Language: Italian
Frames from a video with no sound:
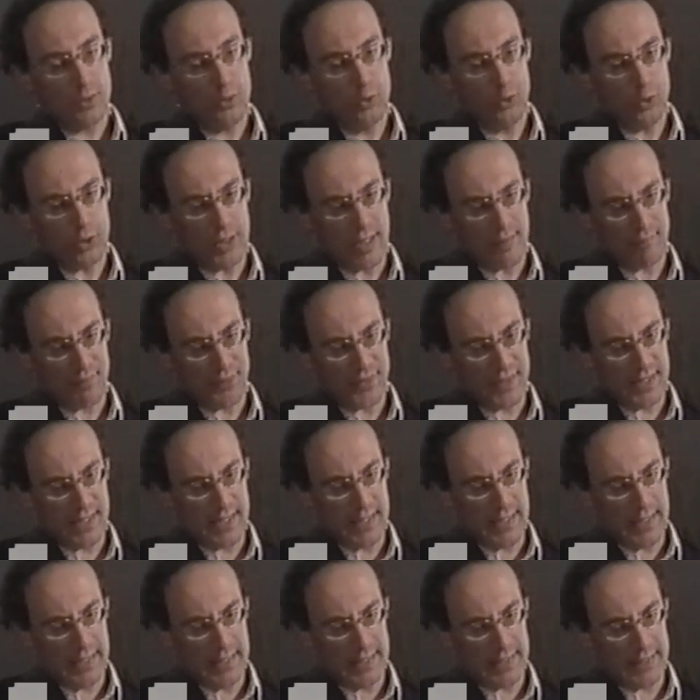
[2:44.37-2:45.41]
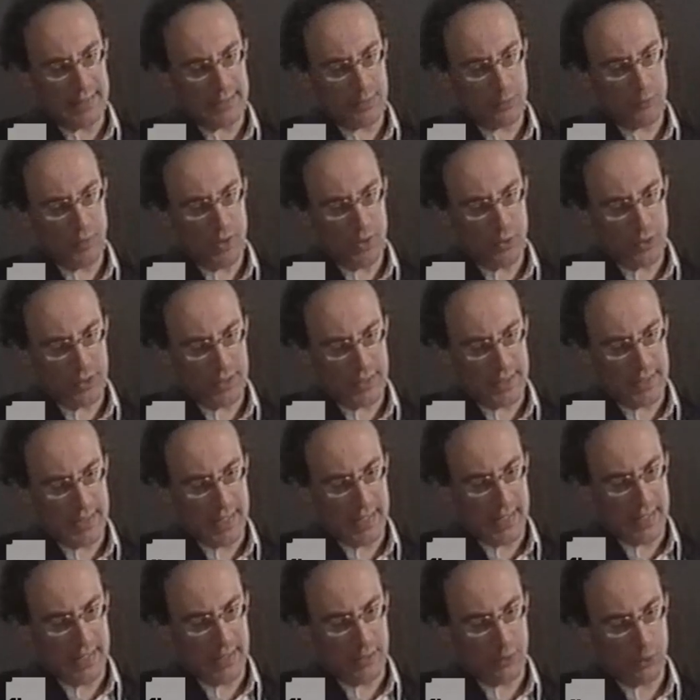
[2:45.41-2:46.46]
Ora, eh, quello
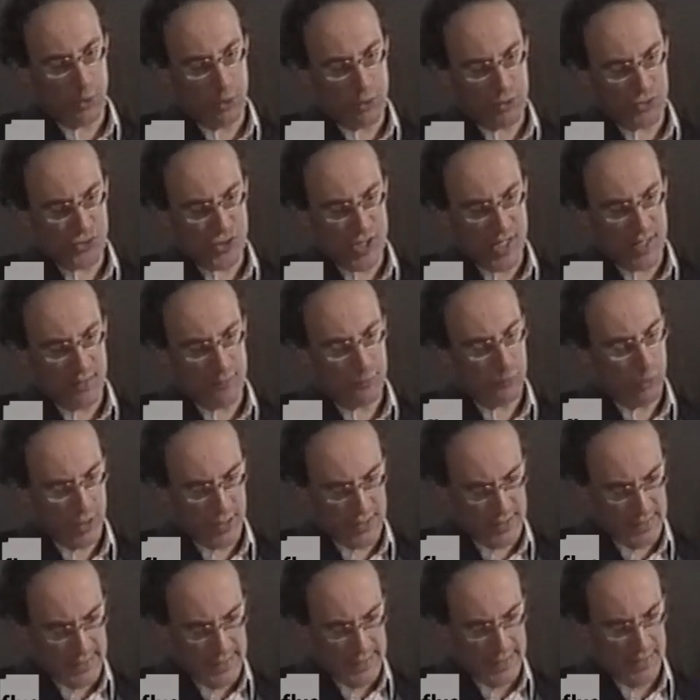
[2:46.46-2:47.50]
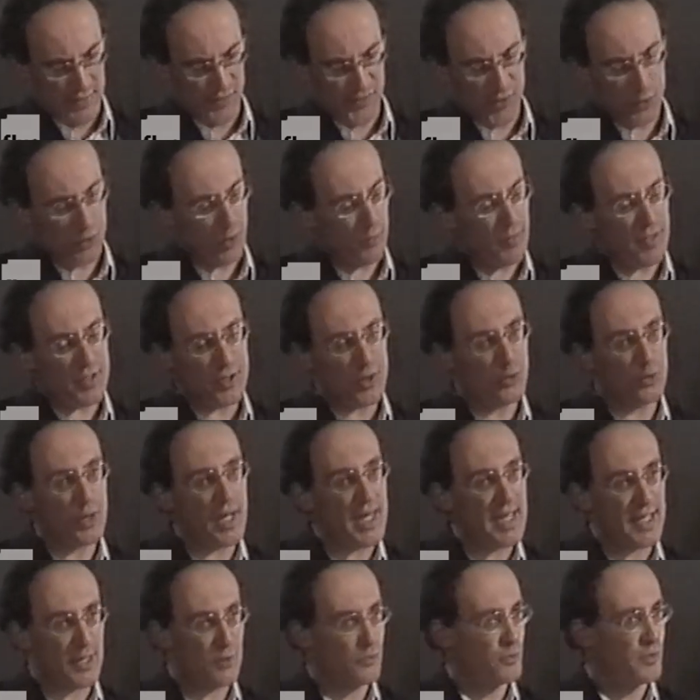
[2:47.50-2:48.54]
che Gorgia vuole dire sicuramente non
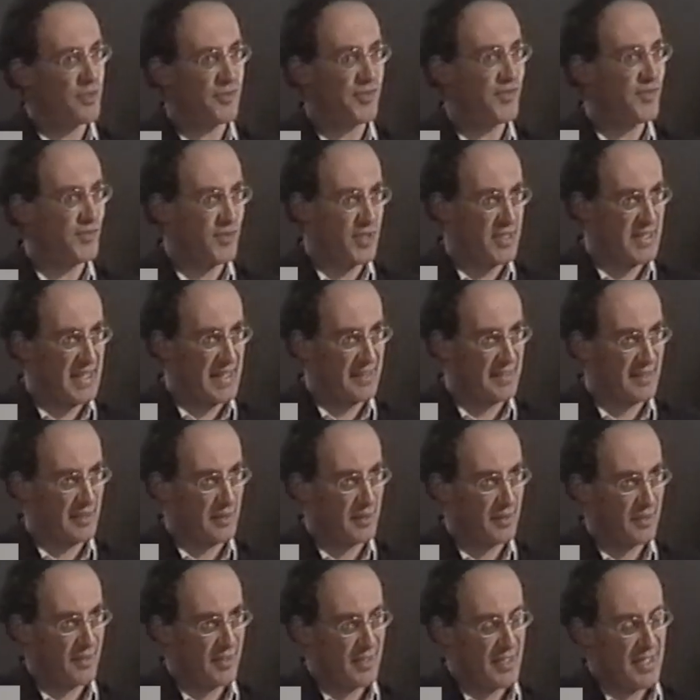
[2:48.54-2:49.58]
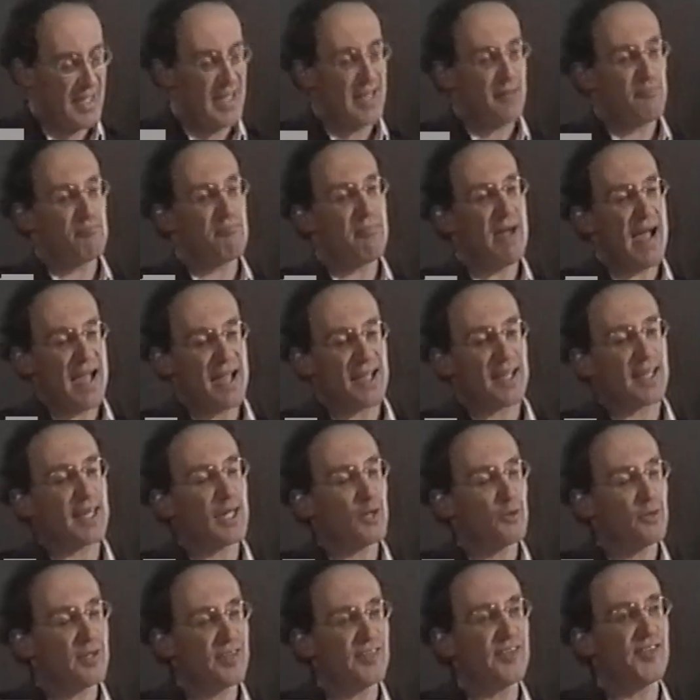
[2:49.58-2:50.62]
è che non esiste niente, ma
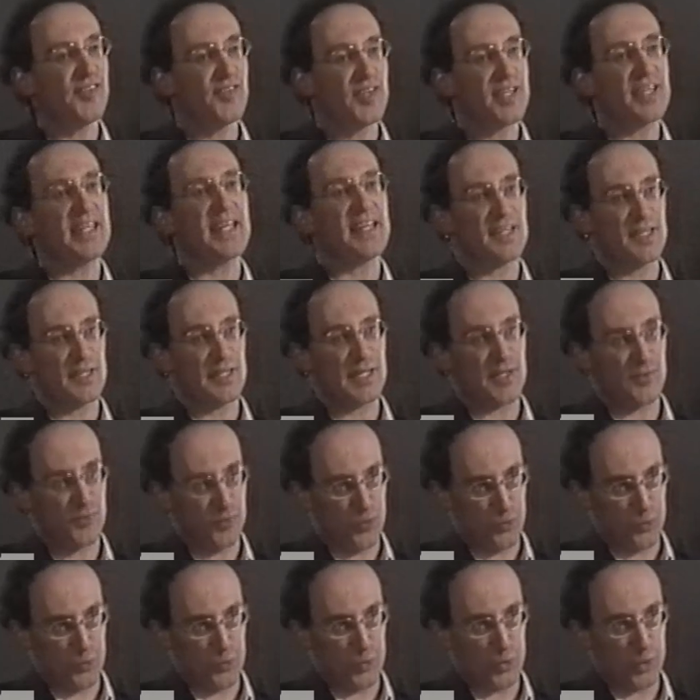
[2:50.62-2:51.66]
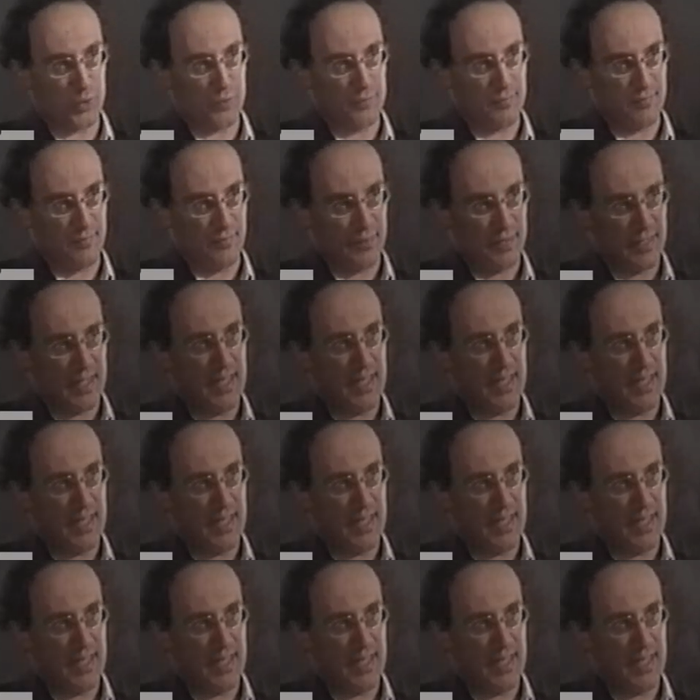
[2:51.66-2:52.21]
che non esiste niente di assoluto.